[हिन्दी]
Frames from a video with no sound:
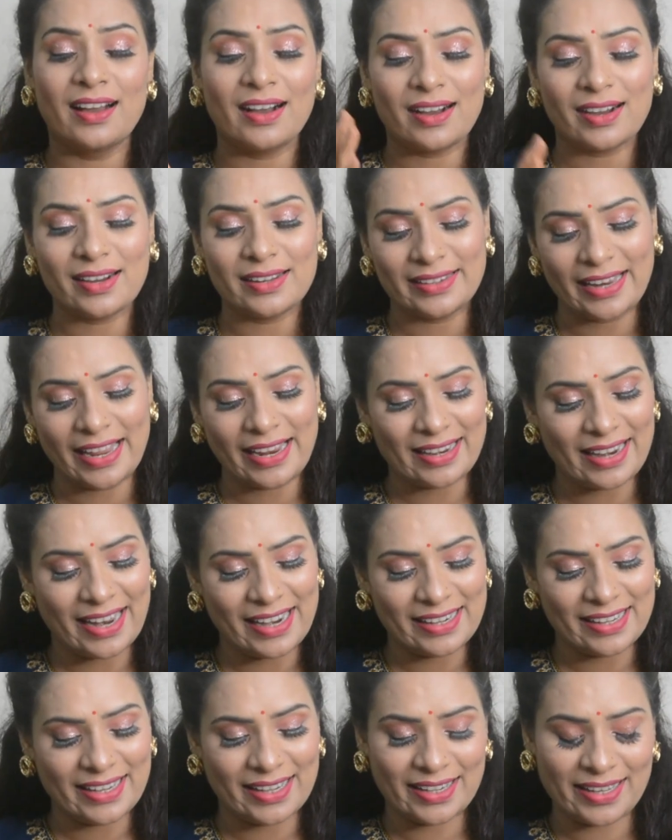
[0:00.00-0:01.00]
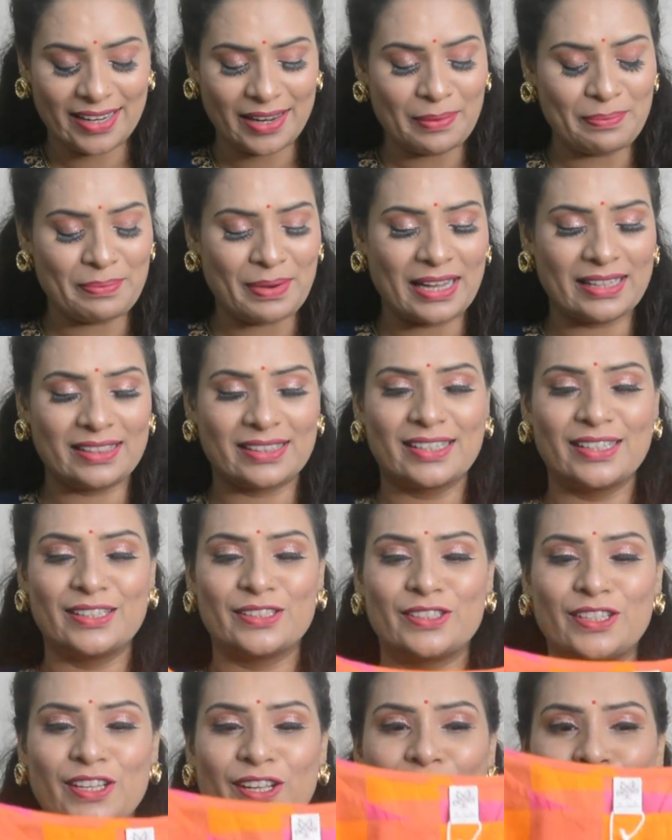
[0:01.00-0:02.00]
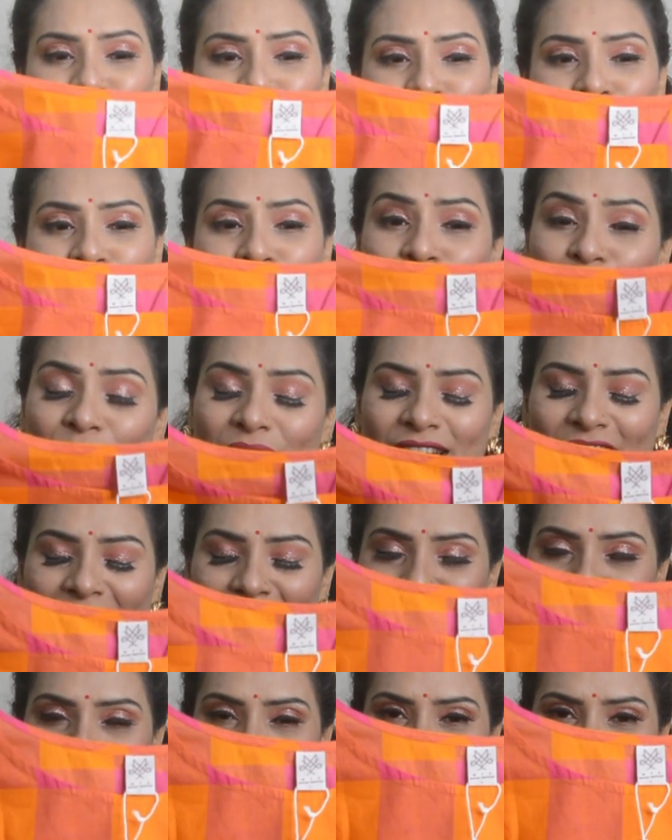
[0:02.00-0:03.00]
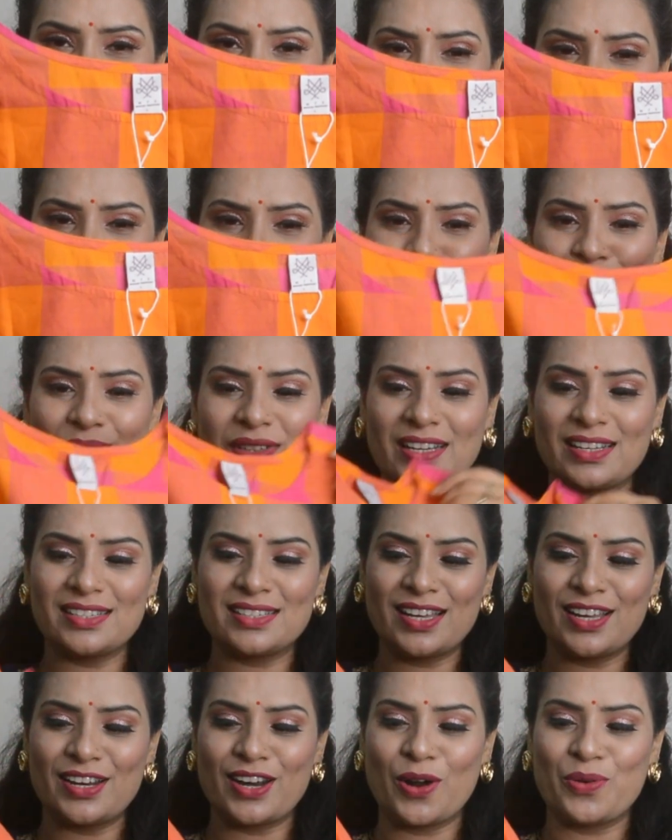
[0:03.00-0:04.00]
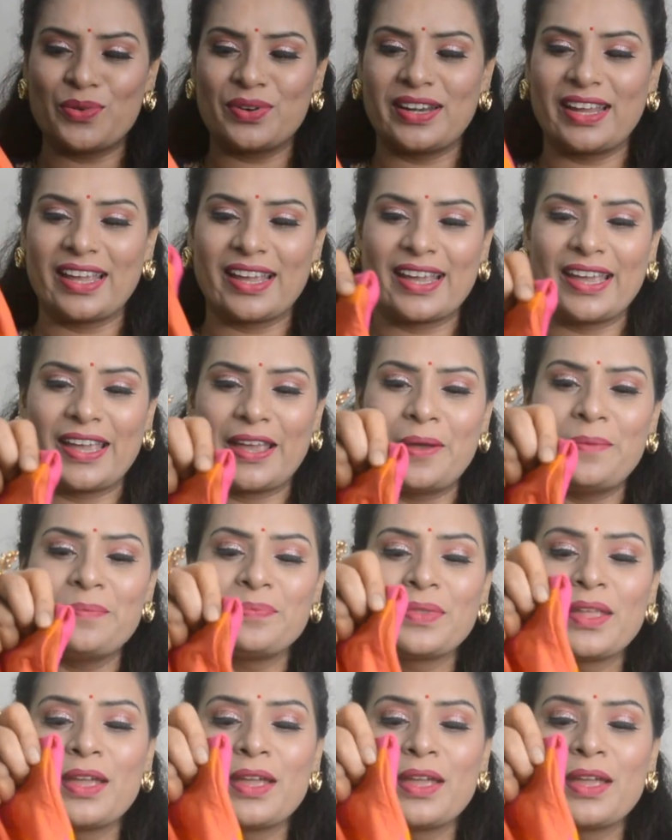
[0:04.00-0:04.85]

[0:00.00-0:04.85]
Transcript: और नेक लाइन की अगर हम बात करते हैं तो बोट नेक मिल रहा है छोटा सा राउंड नेक है